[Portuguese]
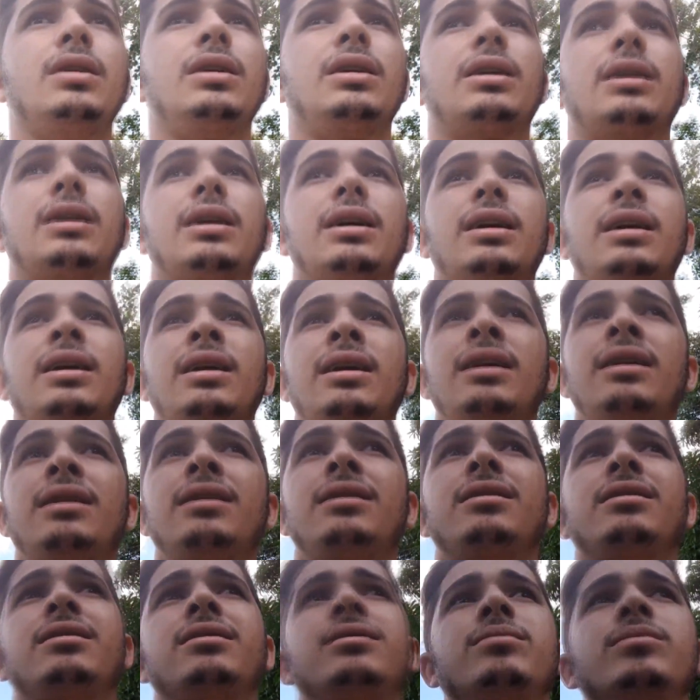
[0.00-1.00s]
E
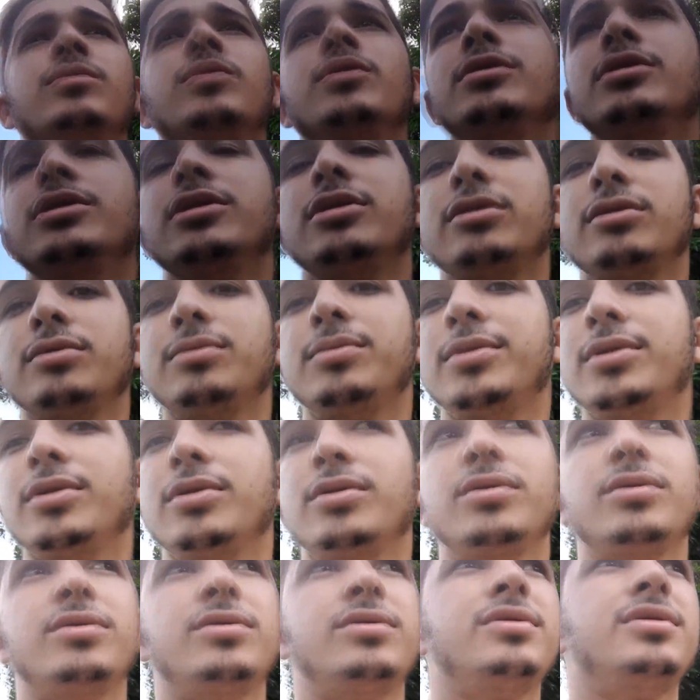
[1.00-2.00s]
cara, meu tio
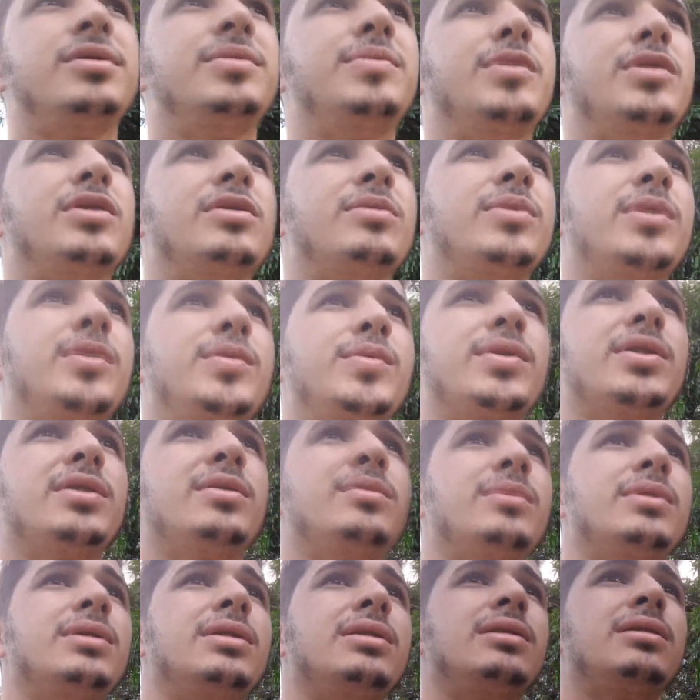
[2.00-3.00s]
sumiu, e meus primos
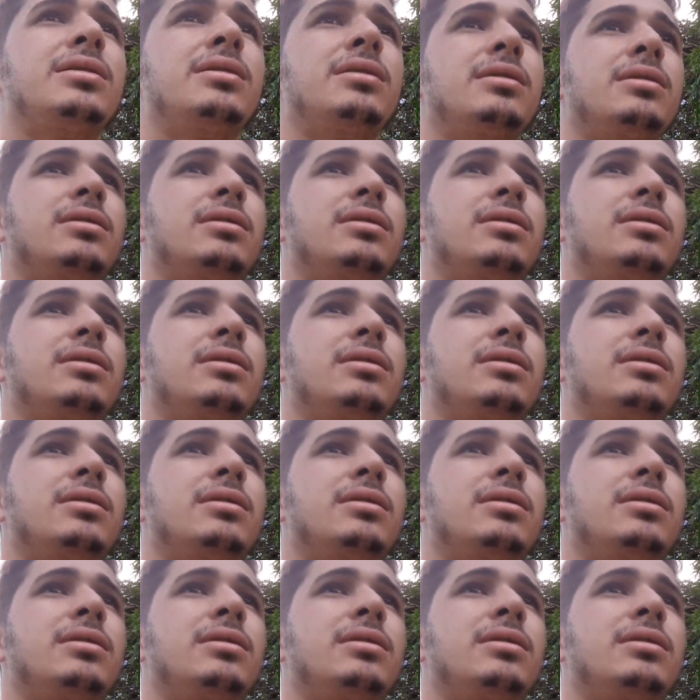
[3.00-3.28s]
também.